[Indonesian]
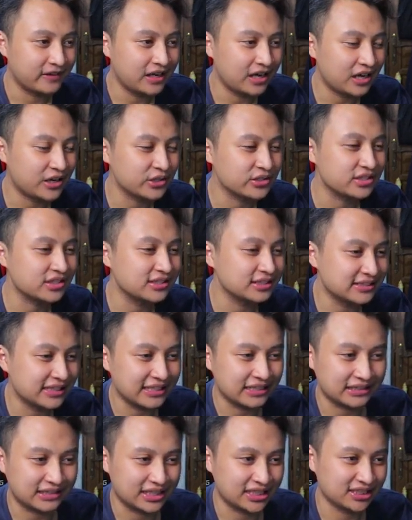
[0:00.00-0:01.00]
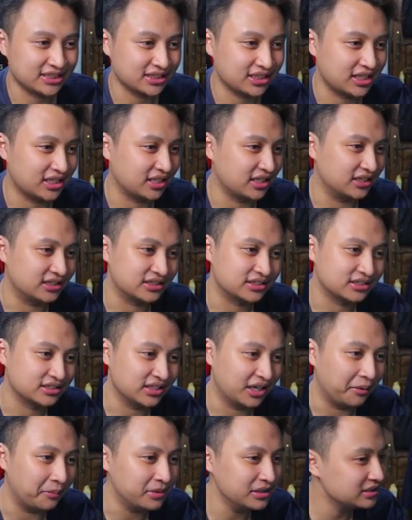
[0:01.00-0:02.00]
Ini harus selesai tesnya guys.
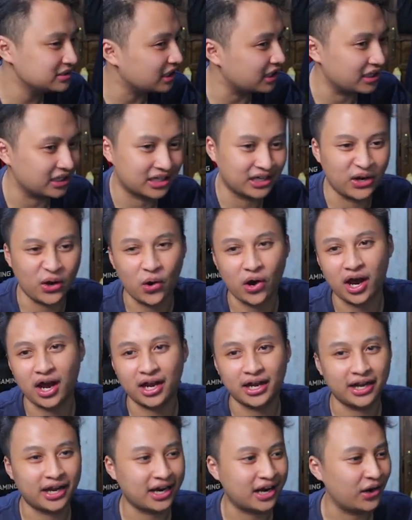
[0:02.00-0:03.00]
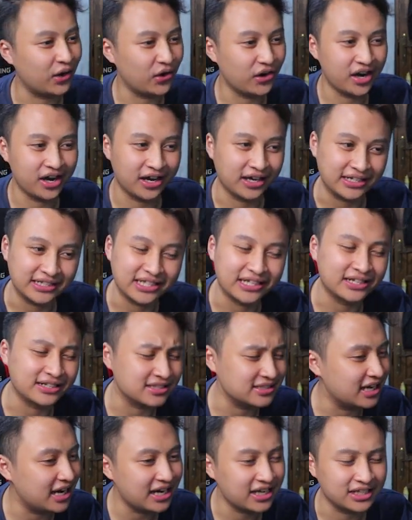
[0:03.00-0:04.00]
Nggak bisa nih kalau nggak ada, kalau nggak ngerti
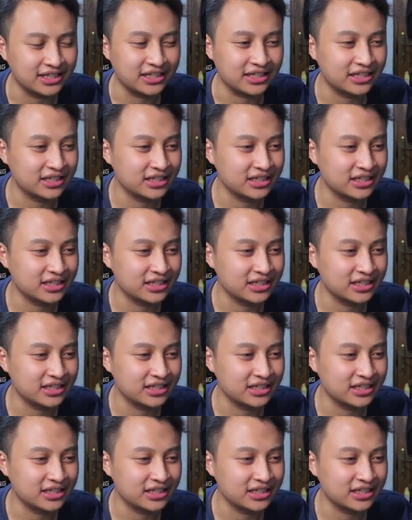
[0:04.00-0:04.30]
kerjain